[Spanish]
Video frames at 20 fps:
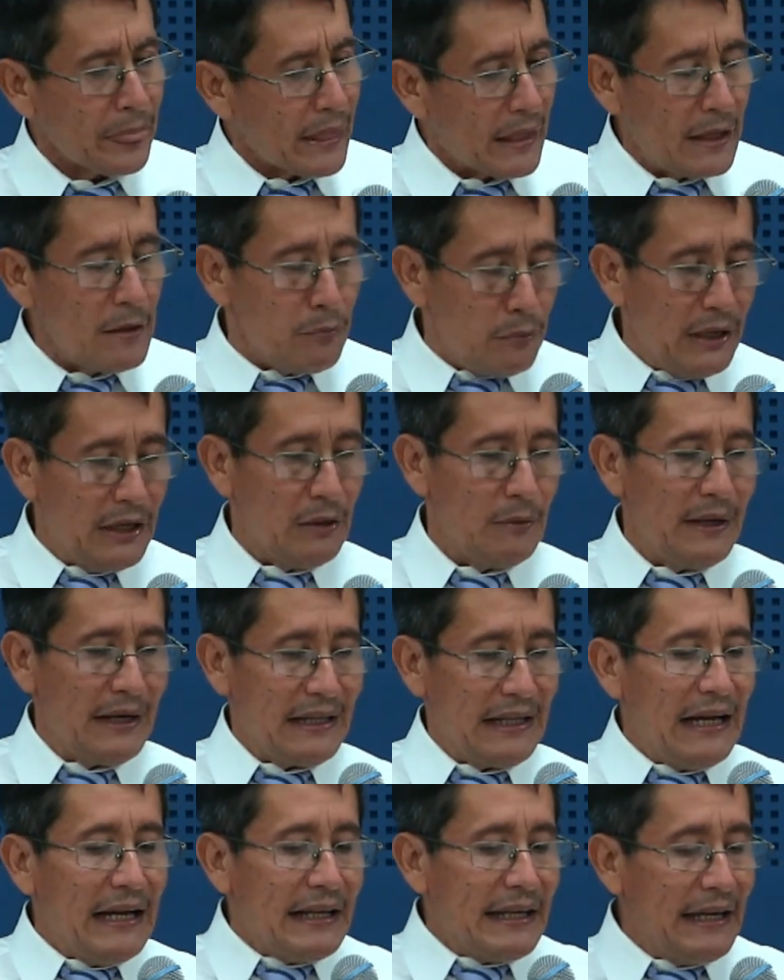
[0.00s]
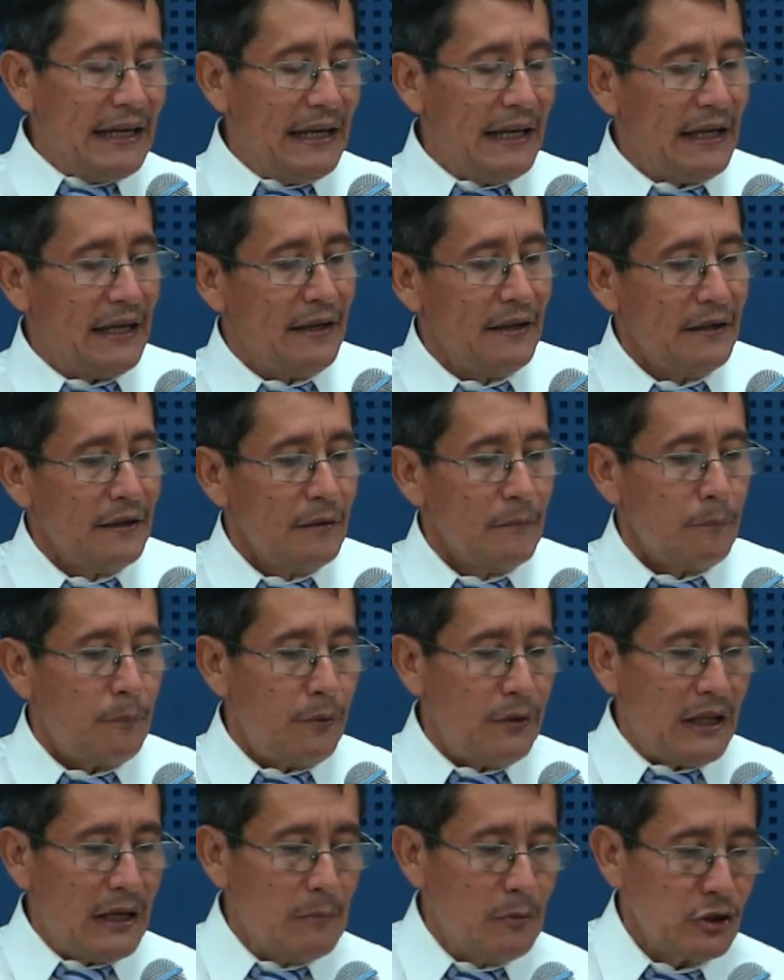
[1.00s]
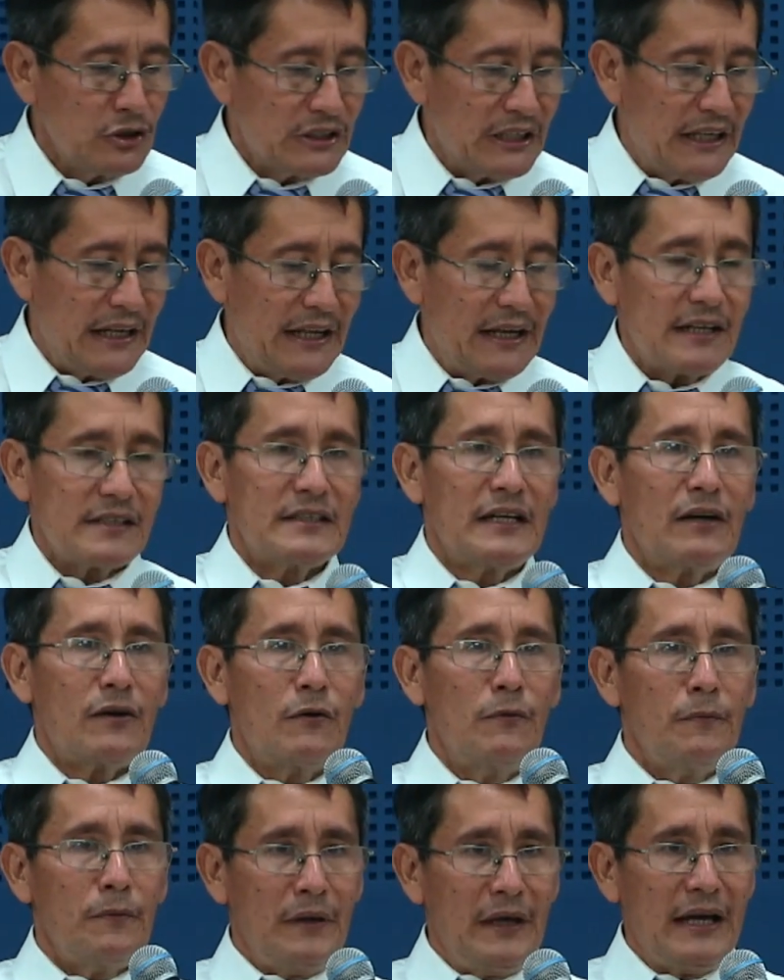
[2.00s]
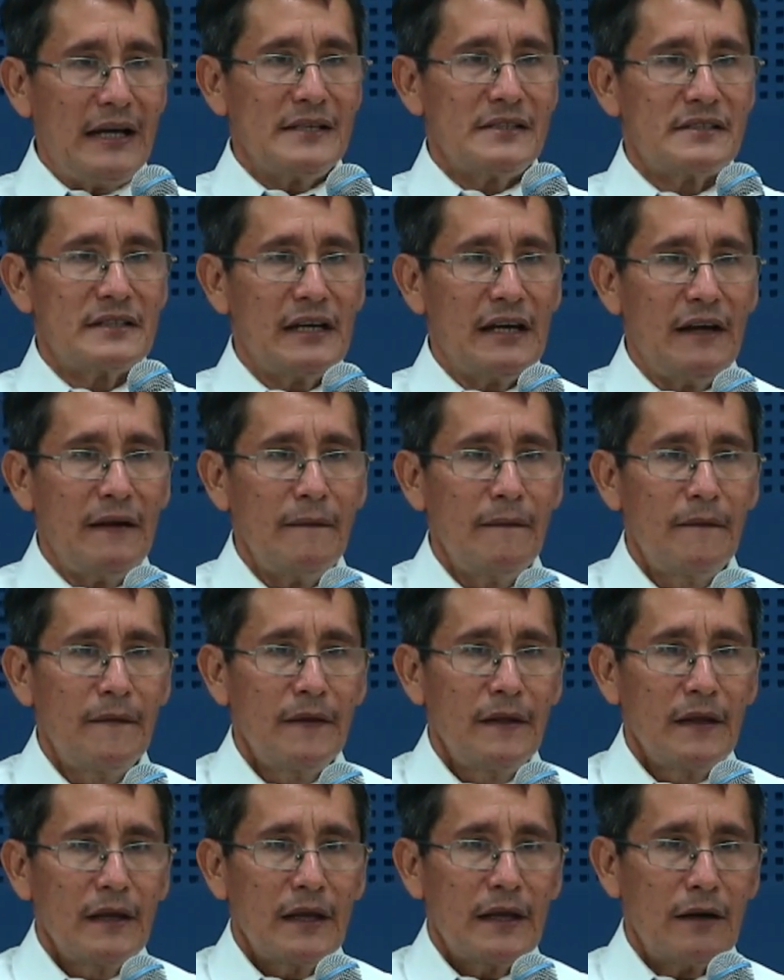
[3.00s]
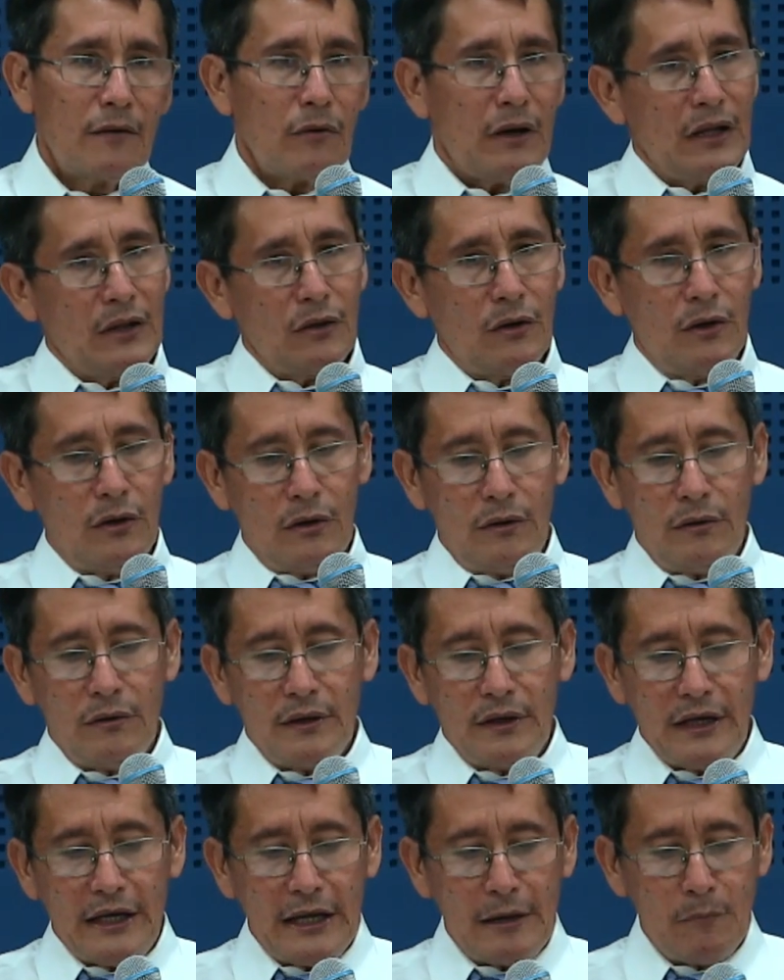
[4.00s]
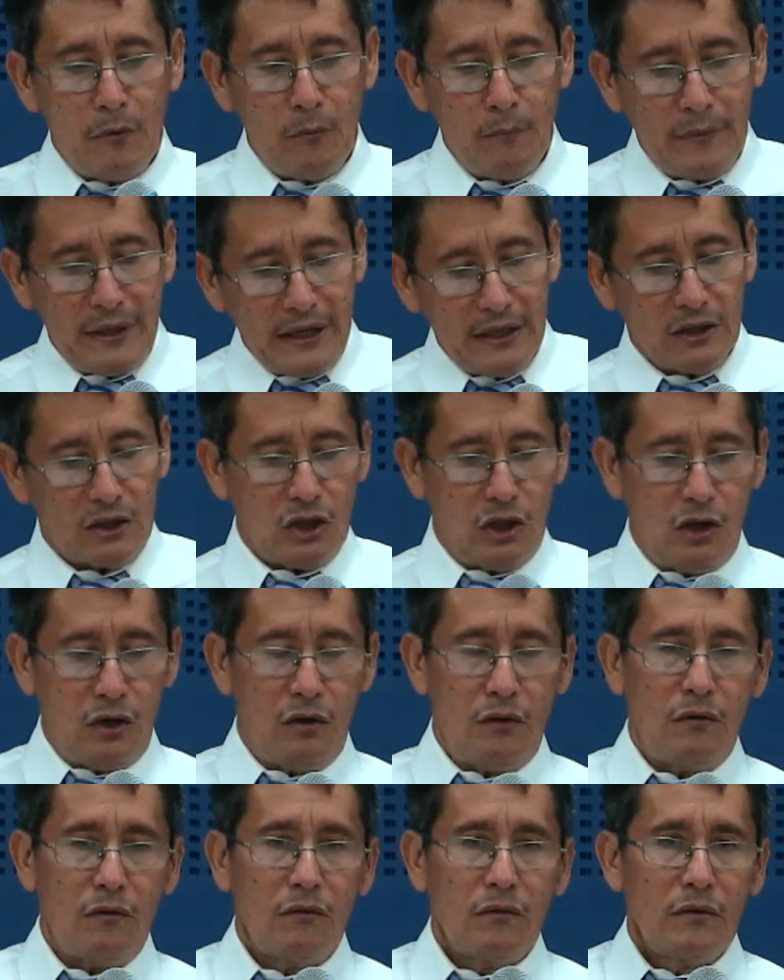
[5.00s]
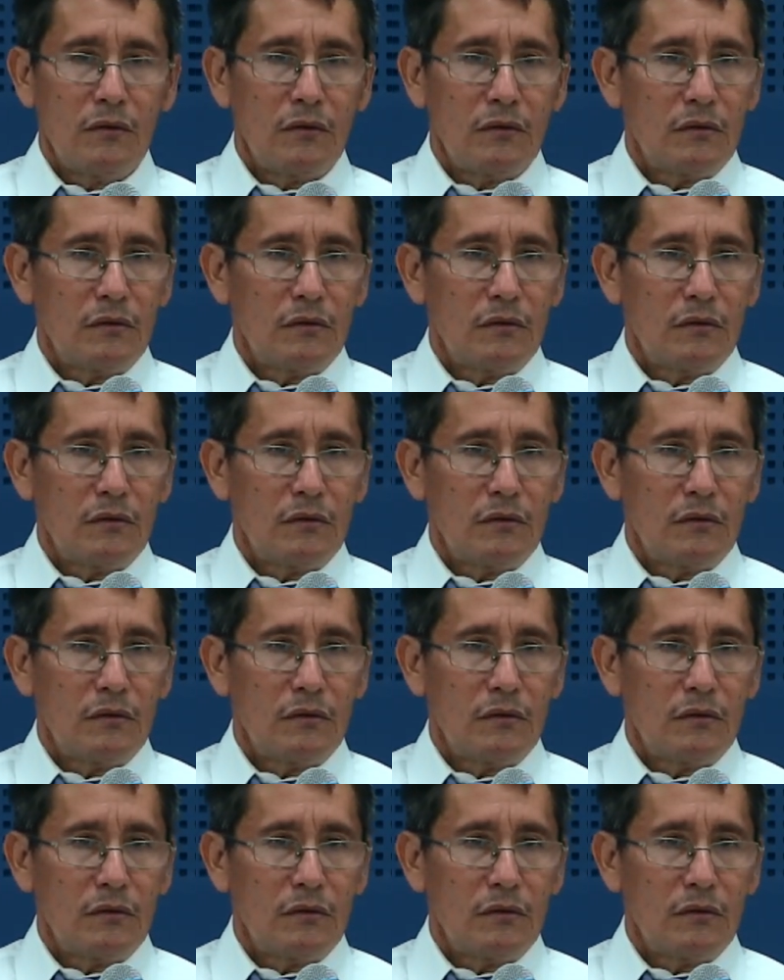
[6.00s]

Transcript: Y bueno, ¿verdad? Que podemos tener esa confianza que cuando el momento,